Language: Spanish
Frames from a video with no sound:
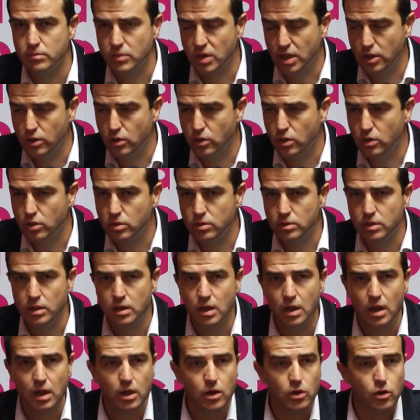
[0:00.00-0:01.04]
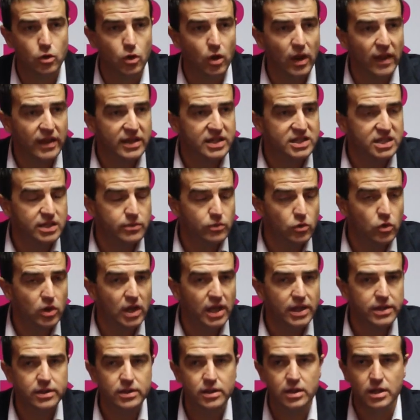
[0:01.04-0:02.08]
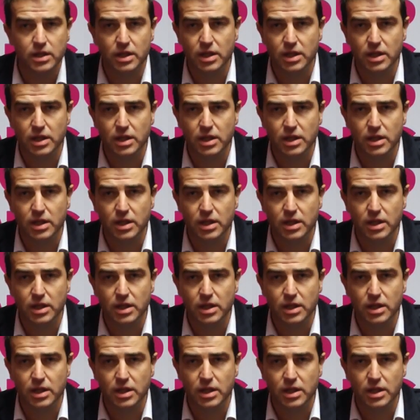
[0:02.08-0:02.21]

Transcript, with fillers: que no, no la disimulan,